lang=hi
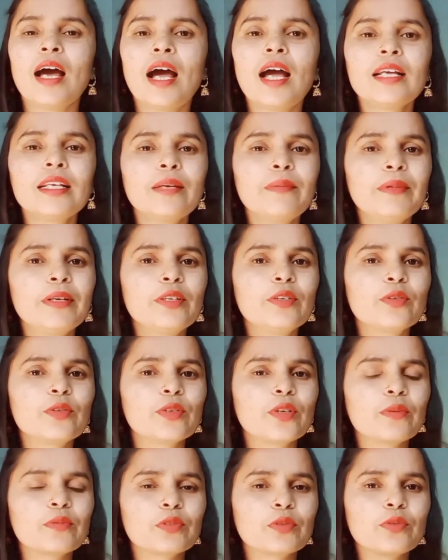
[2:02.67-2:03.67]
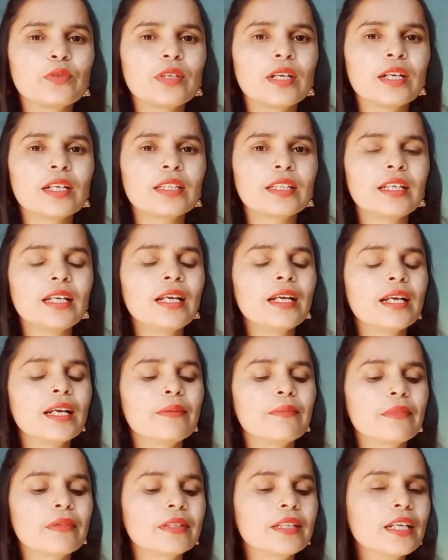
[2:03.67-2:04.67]
आइए वीडियो को हम शुरू करते हैं
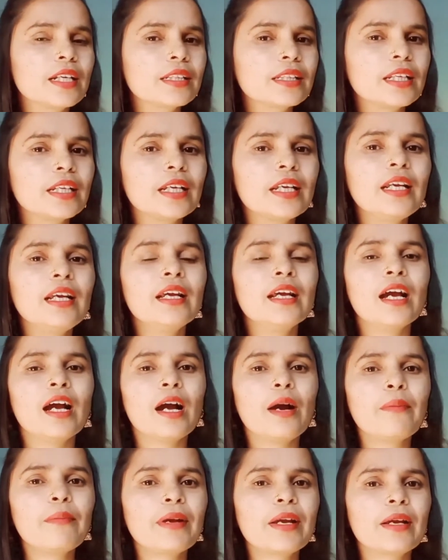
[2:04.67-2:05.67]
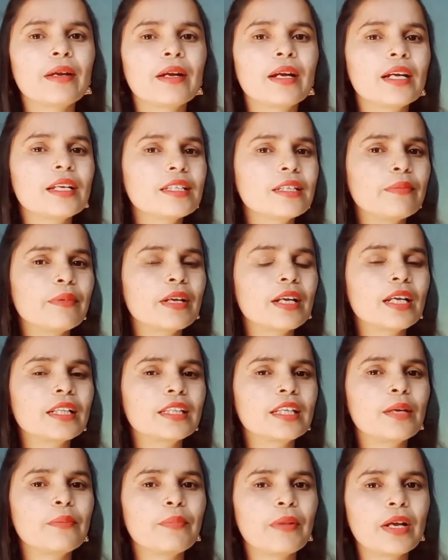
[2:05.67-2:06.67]
कि देखते हैं हम कैसे बनाते
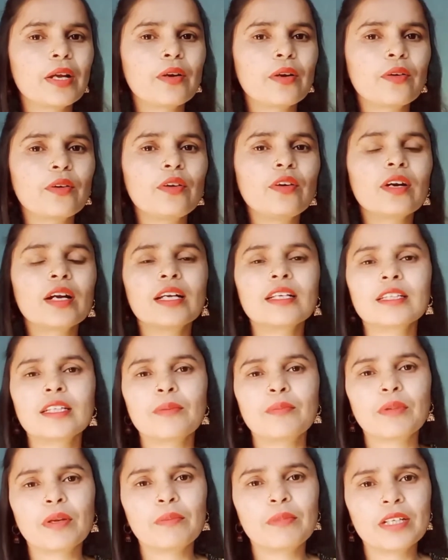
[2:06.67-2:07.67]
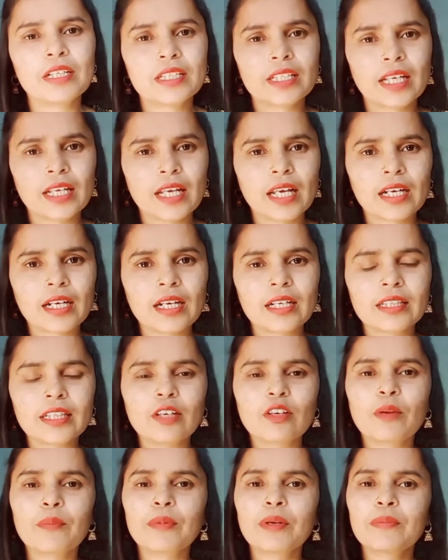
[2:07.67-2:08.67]
हैं पैक को कैसे अपना बीज तैयार करते हैं और
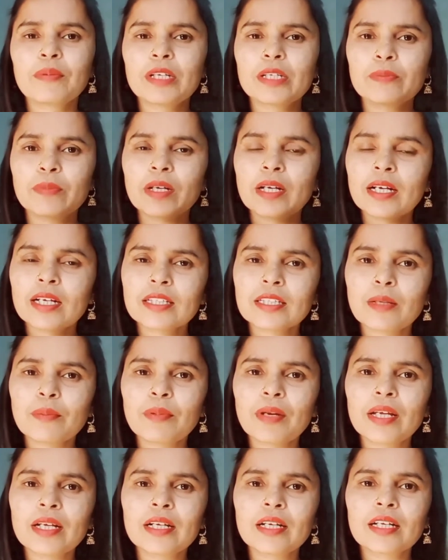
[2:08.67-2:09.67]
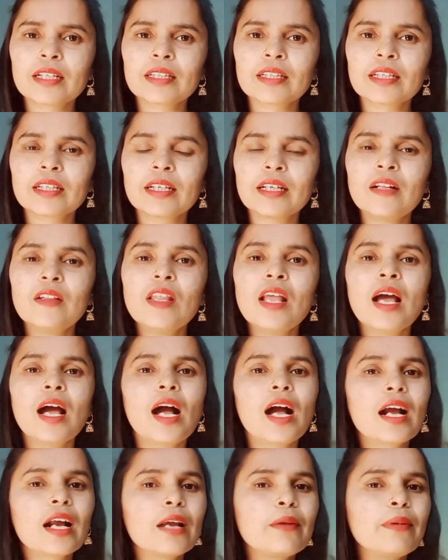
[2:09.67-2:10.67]
अपने फेस पर कैसे अप्लाई करते हैं
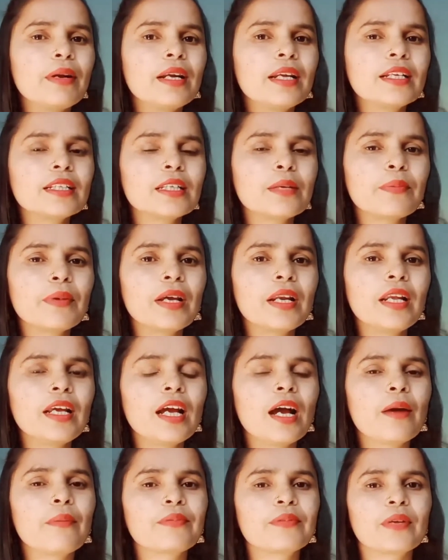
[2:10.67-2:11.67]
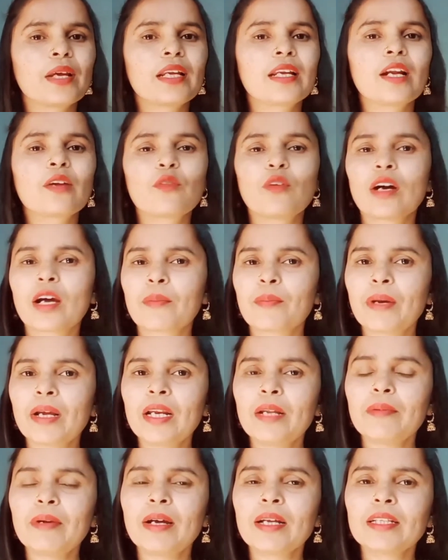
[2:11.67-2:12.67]
आगे बढ़ने से पहले आप चैनल को अगर पहली
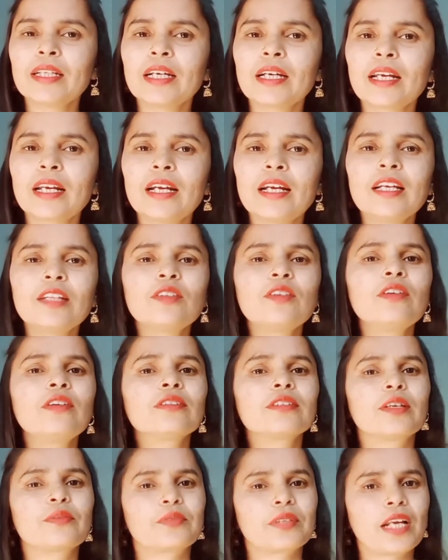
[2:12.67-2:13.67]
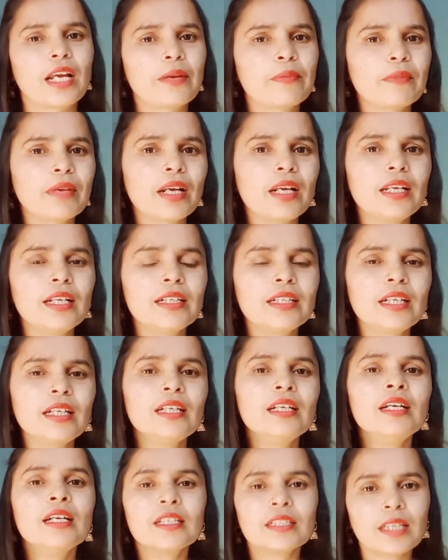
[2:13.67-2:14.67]
बार देख रहे हैं तो सब्सक्राइब कर लीजिए
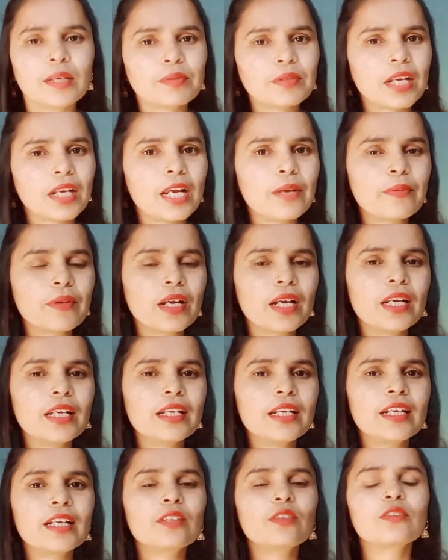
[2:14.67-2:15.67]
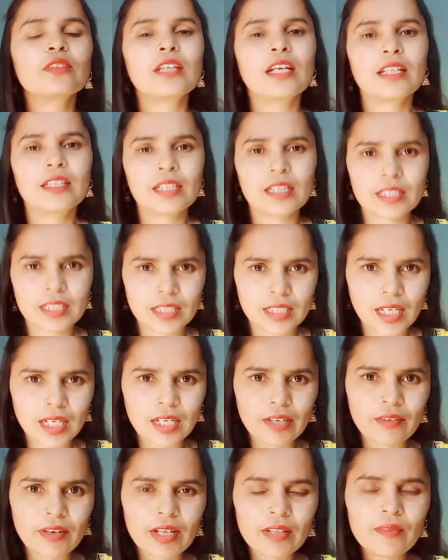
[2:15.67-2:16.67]
सब्सक्राइब कर लिए हैं तो तय दिल से
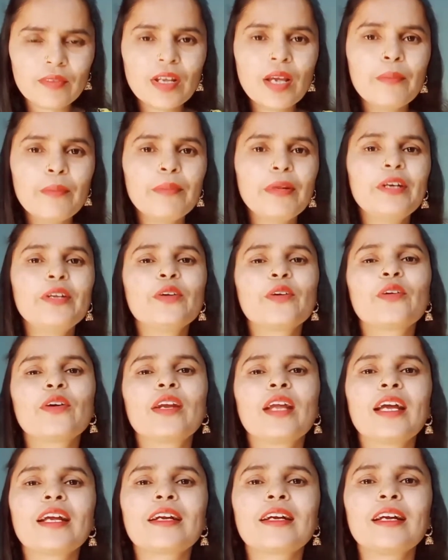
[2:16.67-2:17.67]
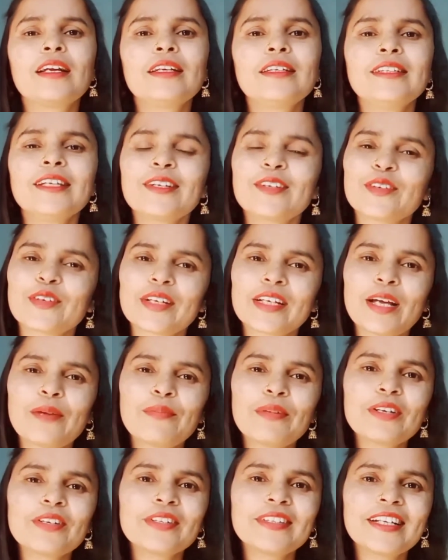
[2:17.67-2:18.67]
धन्यवाद वीडियो को लाइक कर लीजिए क्योंकि आप
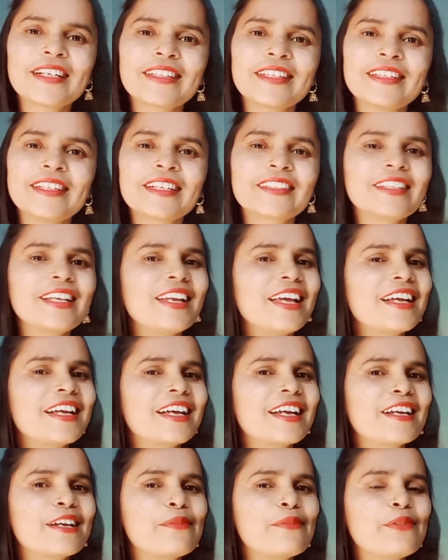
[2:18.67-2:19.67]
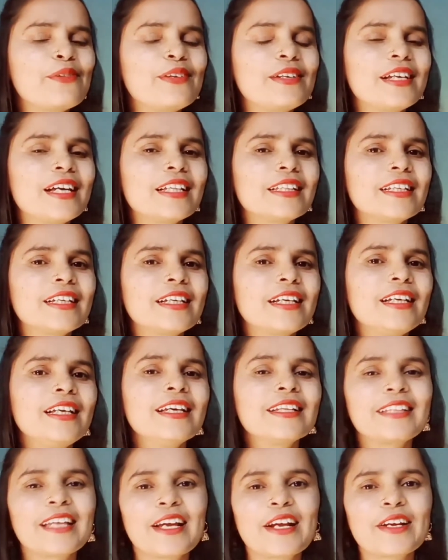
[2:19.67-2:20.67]
वीडियो देखते देखते लाइक करना भूल जाते हैं
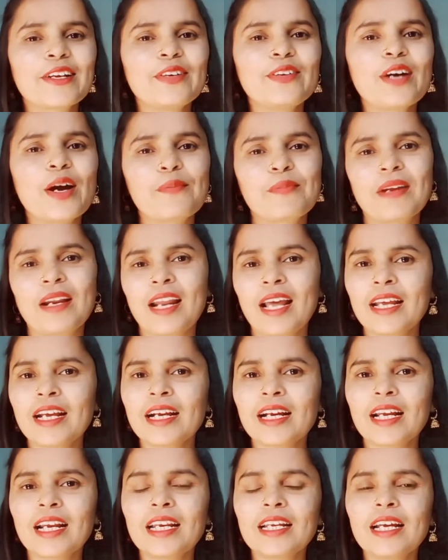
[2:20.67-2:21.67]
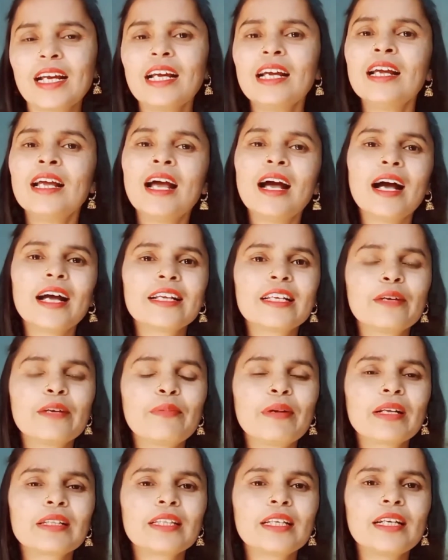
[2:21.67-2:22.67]
थैंक यू आपने लाइक कर लिया आइए
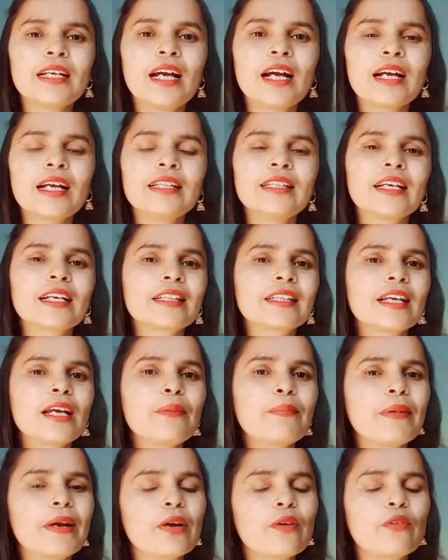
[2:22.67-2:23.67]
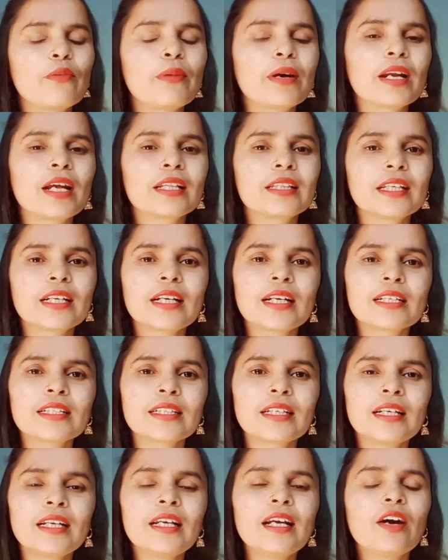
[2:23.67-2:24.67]
बढ़ते हैं आगे देखते हैं पैक को बनाते कैसे
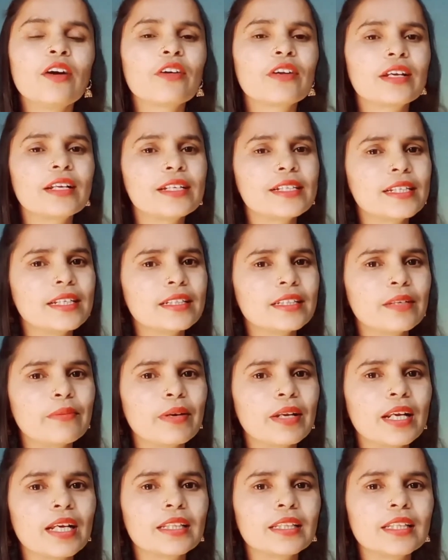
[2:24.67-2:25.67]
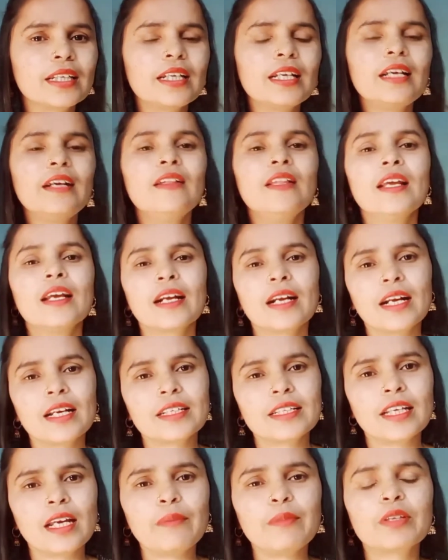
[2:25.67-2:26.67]
हैं और किस चीज़ से बनाते हैं कैसे
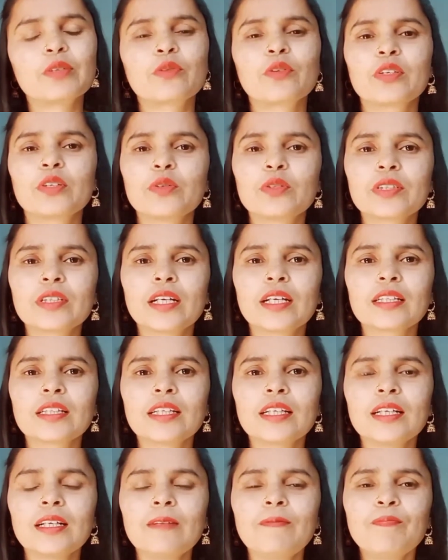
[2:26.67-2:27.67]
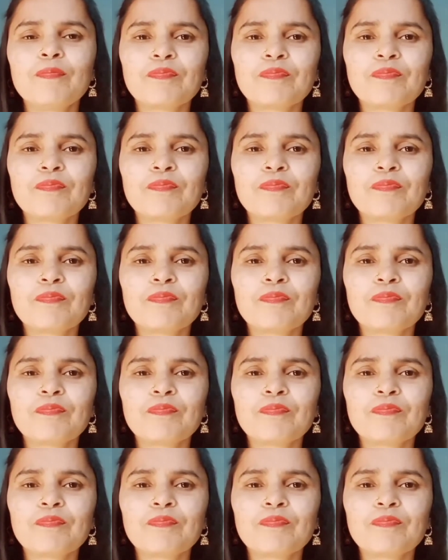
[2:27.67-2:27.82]
हम इसको यूज करते हैं